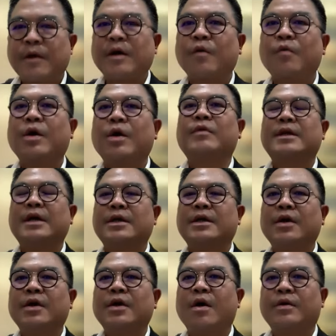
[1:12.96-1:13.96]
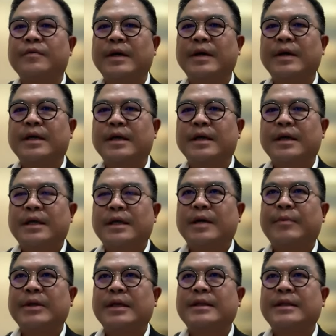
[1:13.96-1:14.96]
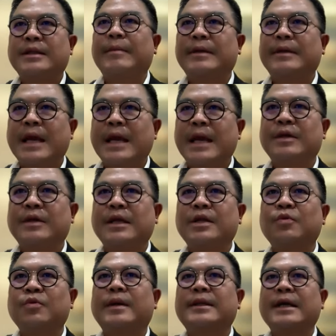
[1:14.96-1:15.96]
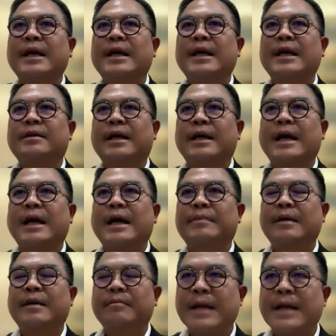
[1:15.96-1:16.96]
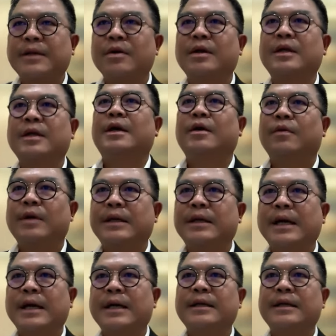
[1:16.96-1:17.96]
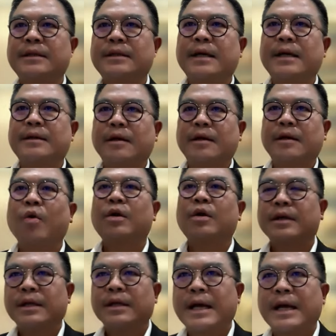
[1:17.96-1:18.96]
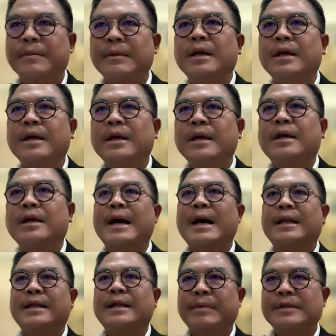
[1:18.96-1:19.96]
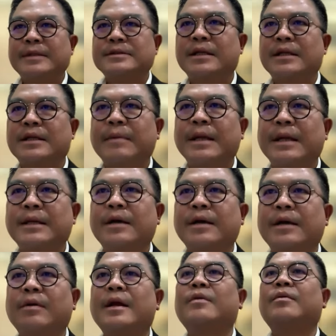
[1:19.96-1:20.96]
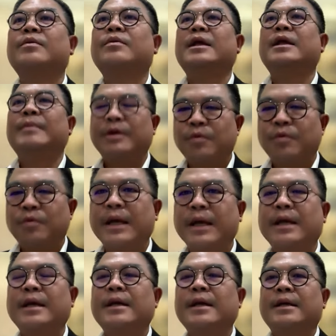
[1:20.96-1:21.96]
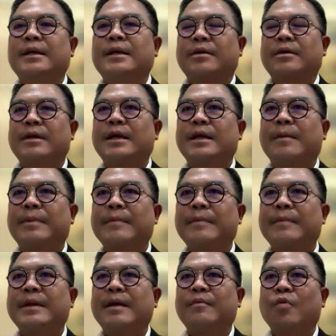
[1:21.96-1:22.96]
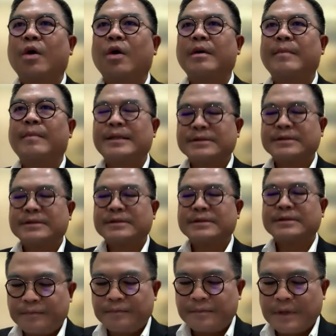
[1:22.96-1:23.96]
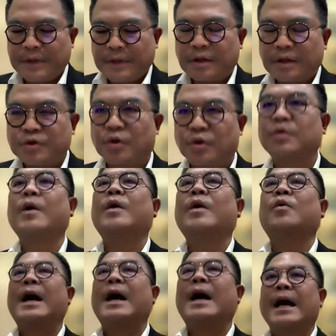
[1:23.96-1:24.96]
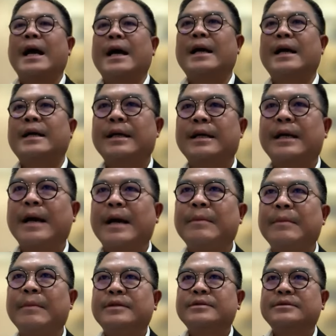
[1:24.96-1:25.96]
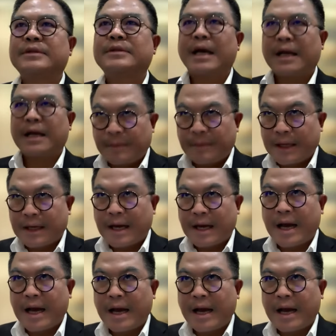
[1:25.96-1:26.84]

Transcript: กังวลว่าจะย่อด้วย แต่พอดีต่างประเทศ วันนี้ทุกประเทศนะครับเพื่อนบ้านก็เขียวกันทั้งทั้งทั้งหมดนะครับก็พาทำให้เซนติเมนต์เนี่ยของเราดีไปด้วย ตอนนี้กระพริบเนี่ยบวกประมาณสักหนึ่งจุดกว่ากว่านะครับสหรัฐอเมริกา